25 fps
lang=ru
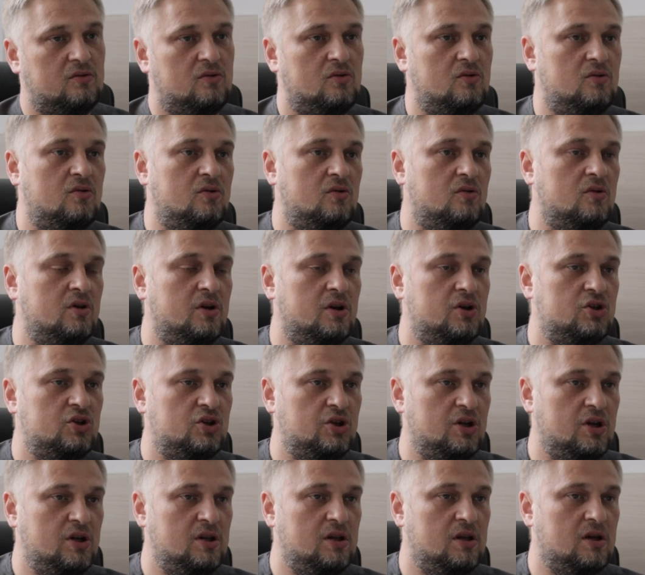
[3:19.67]
то
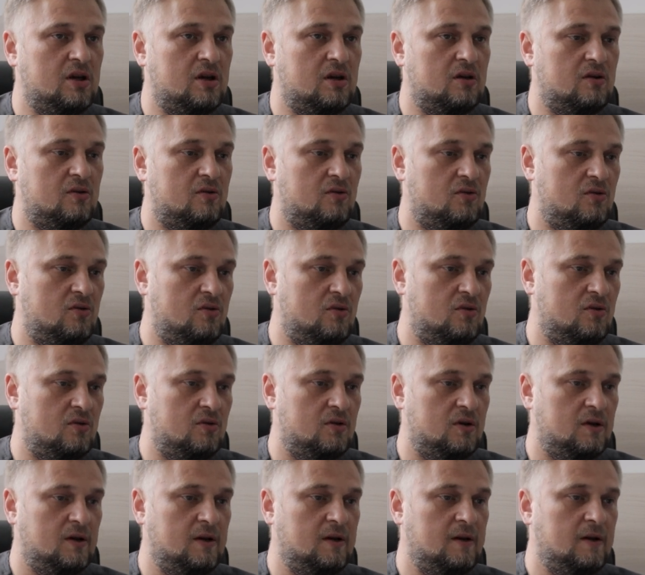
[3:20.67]
решение
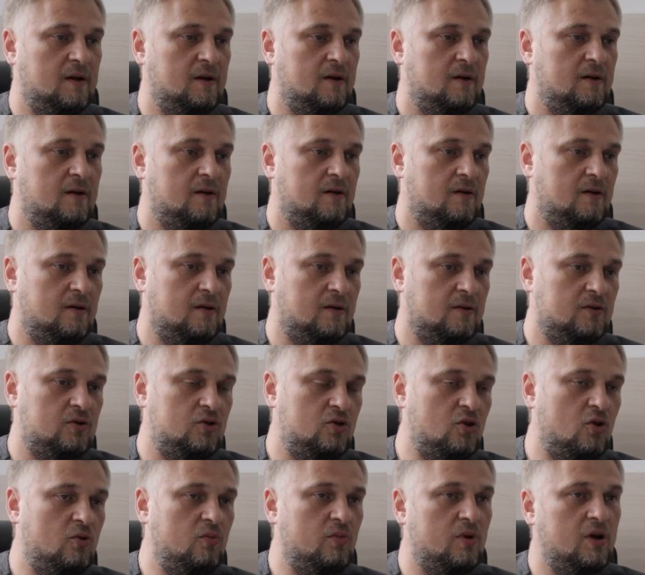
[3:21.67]
о а,
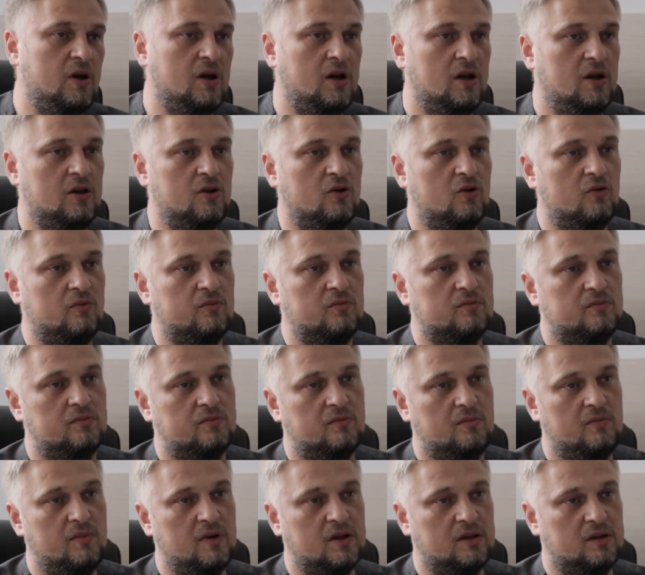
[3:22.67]
том или ином
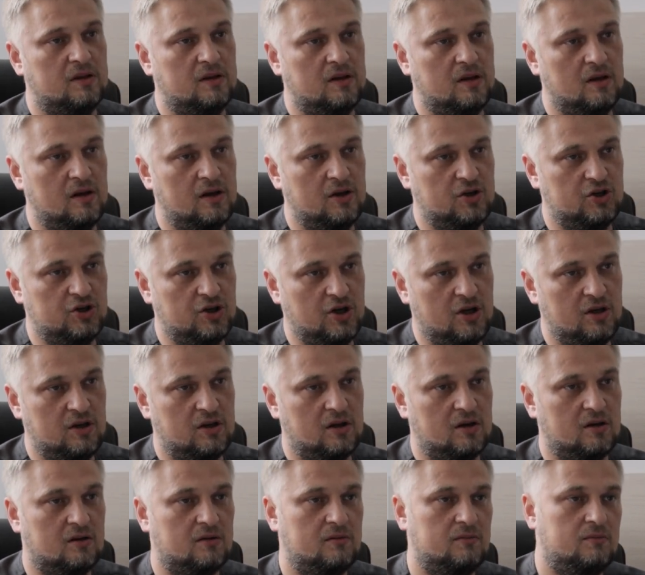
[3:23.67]
методе
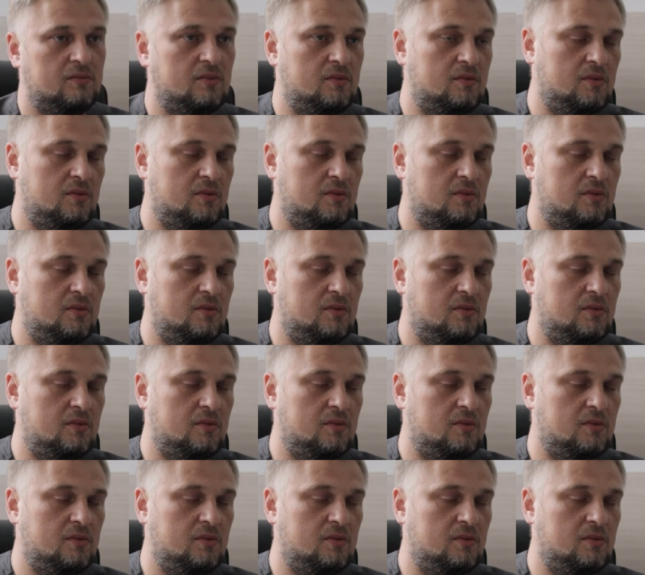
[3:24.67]
лечения,